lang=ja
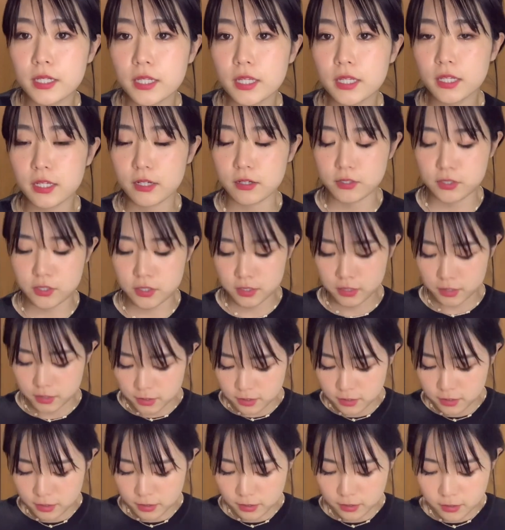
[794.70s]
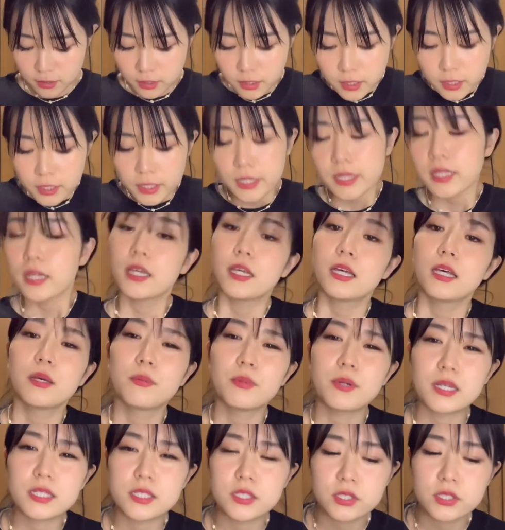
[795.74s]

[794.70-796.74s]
ないって感じ。あ、